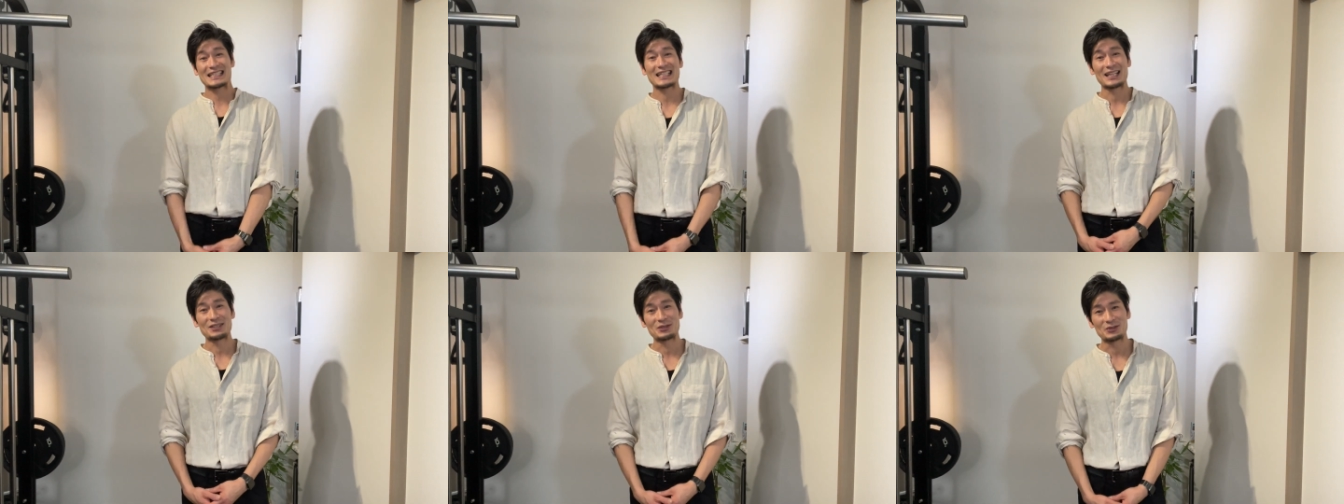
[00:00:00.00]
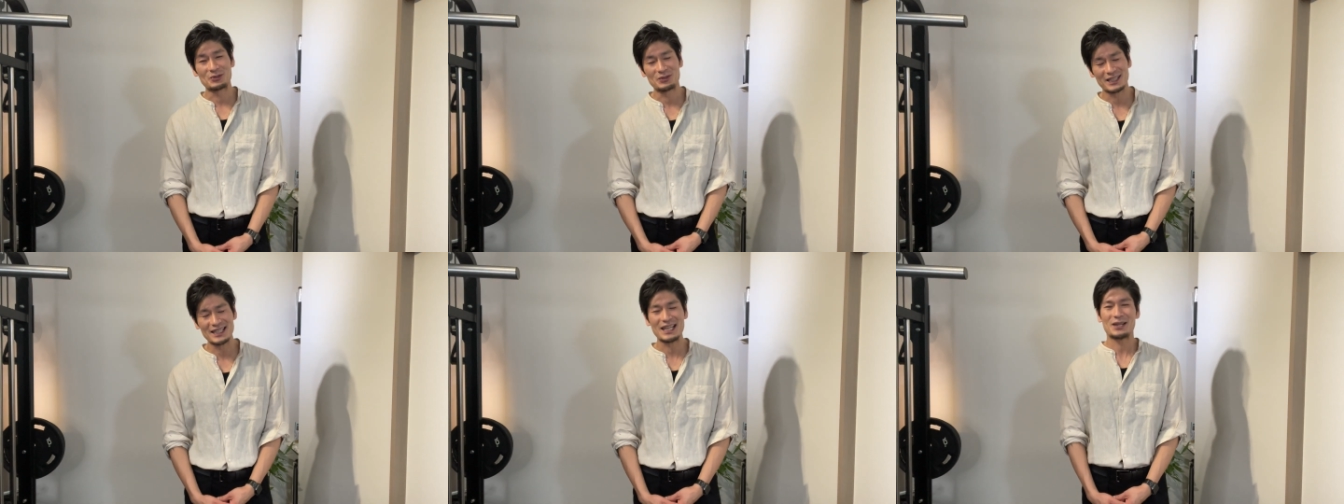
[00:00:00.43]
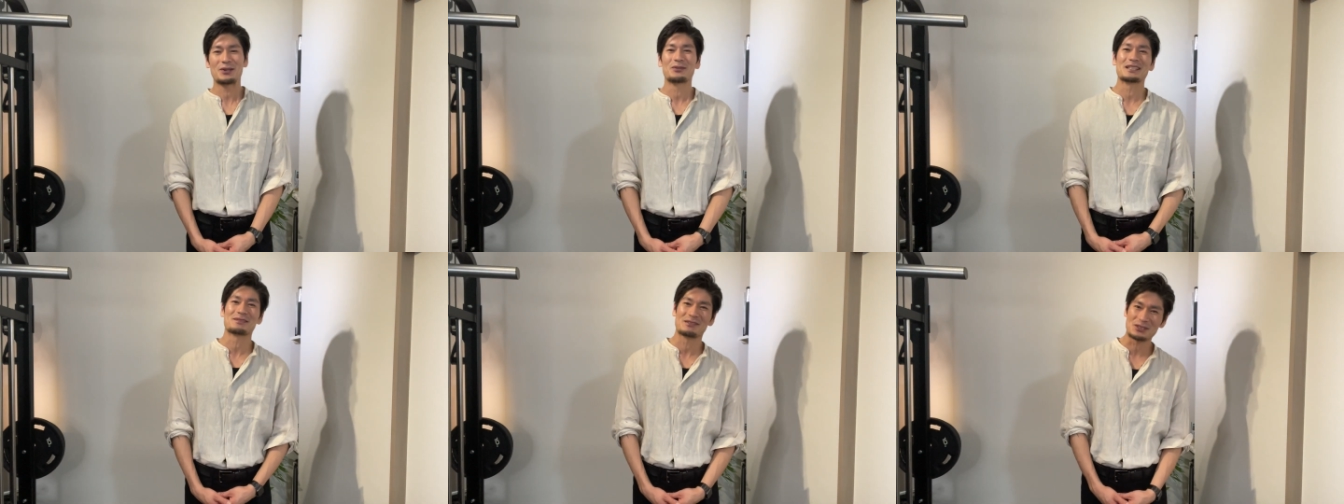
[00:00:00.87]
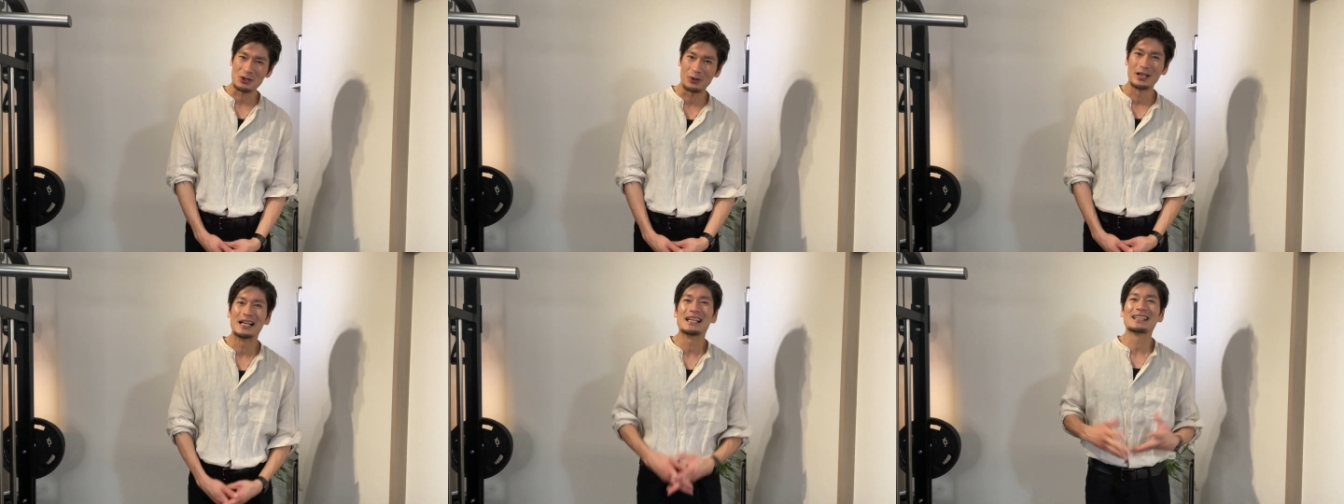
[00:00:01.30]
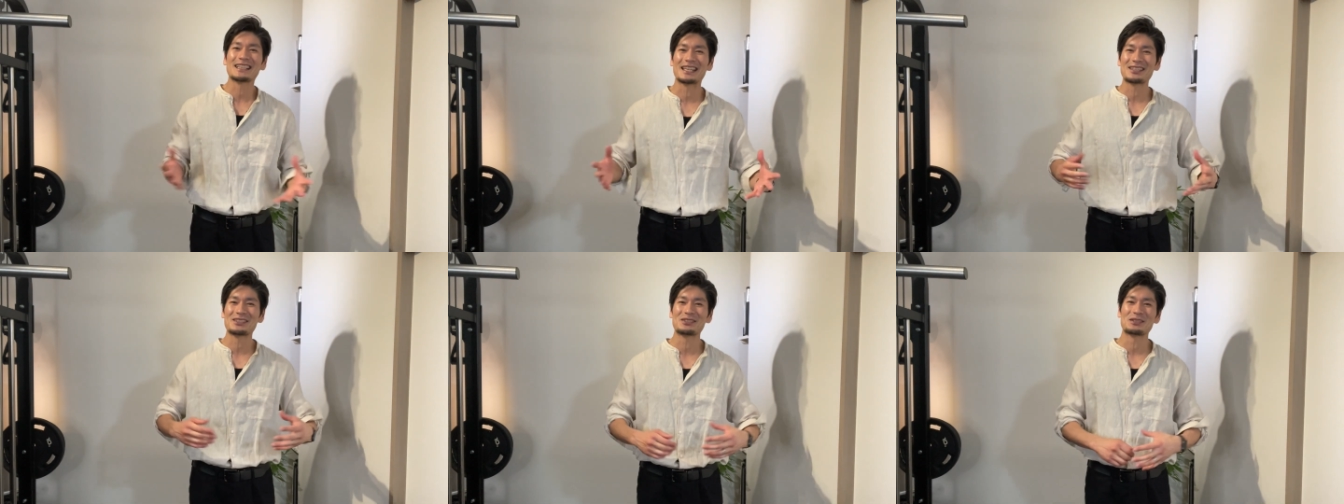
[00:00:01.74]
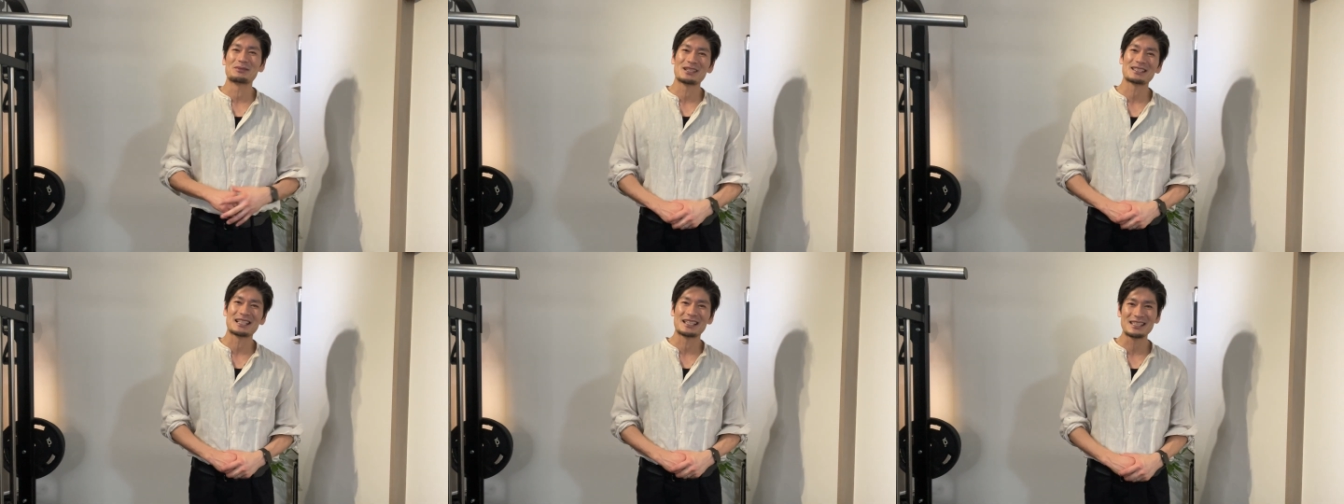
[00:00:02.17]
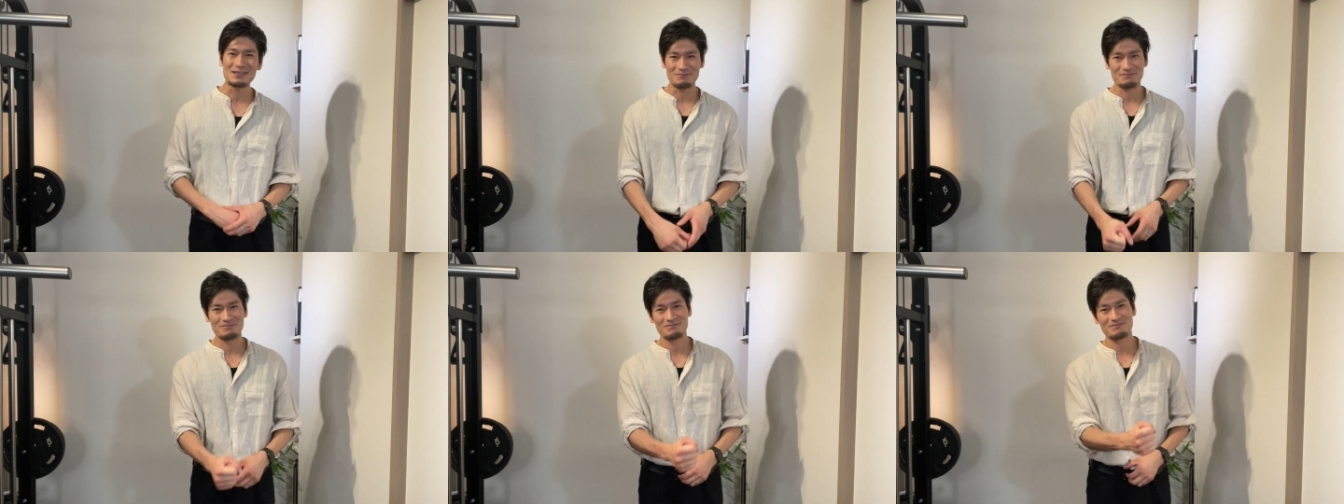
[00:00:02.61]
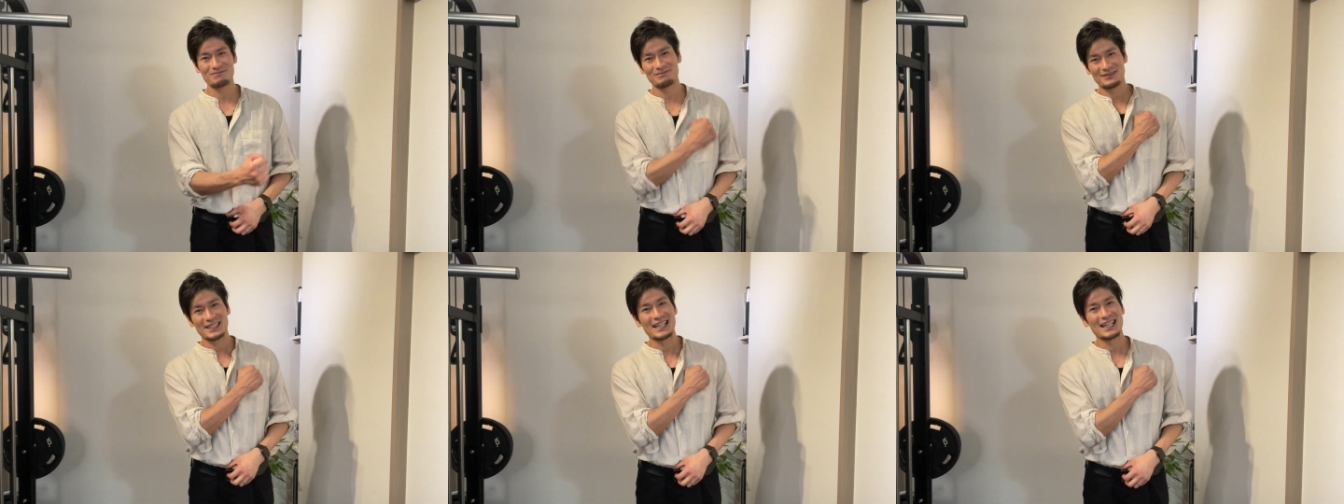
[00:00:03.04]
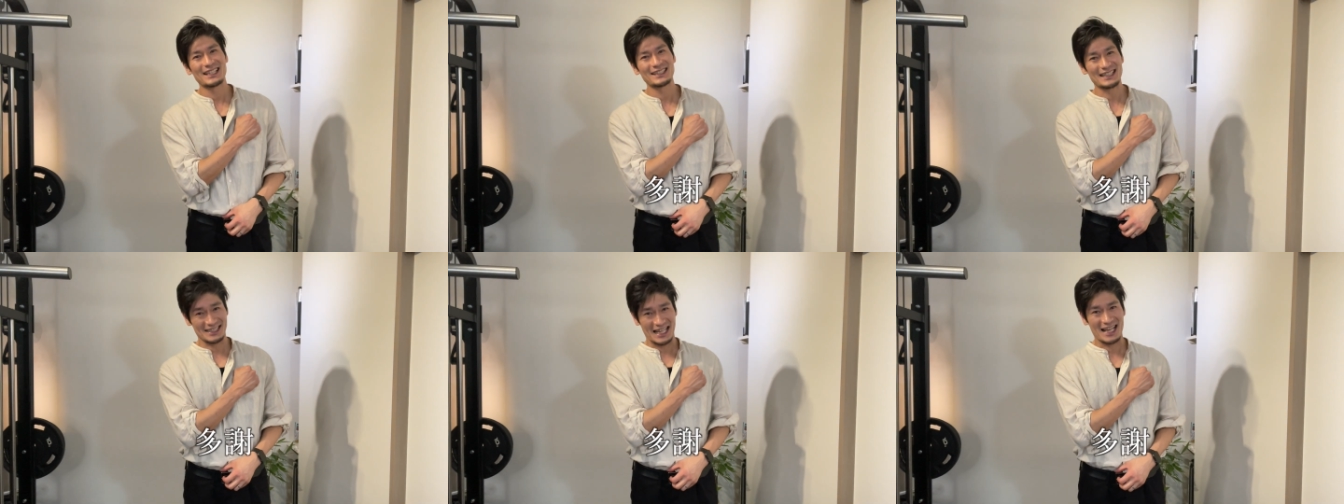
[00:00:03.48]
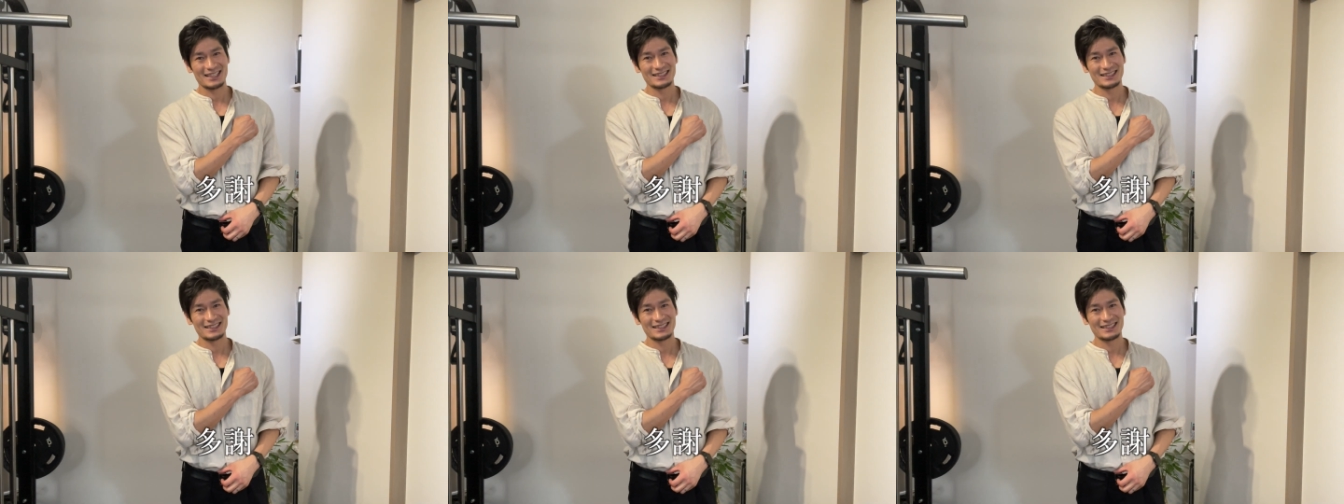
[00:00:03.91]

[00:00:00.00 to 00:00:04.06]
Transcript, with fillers: 回の動画動画でお会いしましょう研究員の皆さんに他社は